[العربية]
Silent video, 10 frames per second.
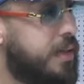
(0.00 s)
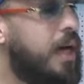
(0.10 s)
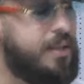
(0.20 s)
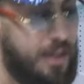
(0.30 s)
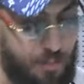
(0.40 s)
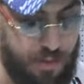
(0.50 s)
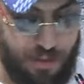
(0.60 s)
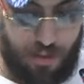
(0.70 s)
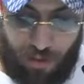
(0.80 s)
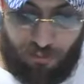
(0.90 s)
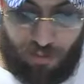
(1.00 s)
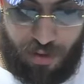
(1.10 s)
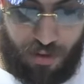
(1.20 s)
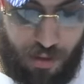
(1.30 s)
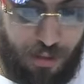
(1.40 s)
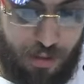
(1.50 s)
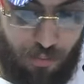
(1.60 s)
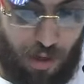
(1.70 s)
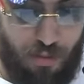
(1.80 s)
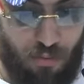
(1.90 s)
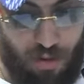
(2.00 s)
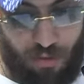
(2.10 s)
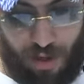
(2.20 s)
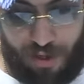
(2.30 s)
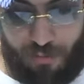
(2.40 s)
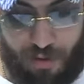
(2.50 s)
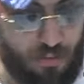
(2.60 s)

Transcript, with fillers: الثامن عفوا اللي بقالو والو على حريمه